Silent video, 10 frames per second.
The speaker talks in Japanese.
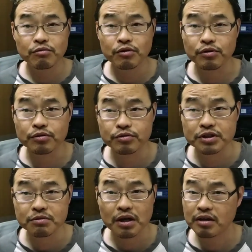今日の夜9
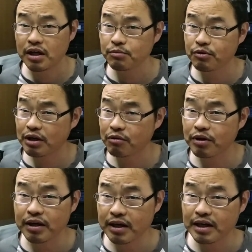時はライブをやろう
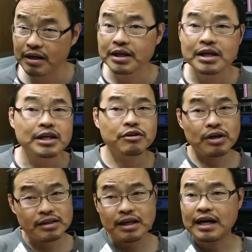かな。よ
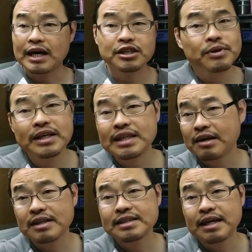かったら遊びに来
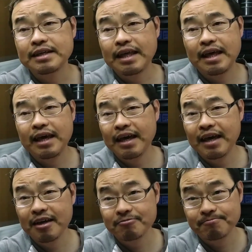てください
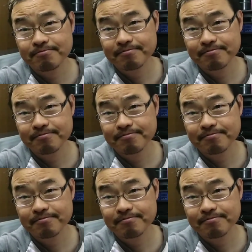ね。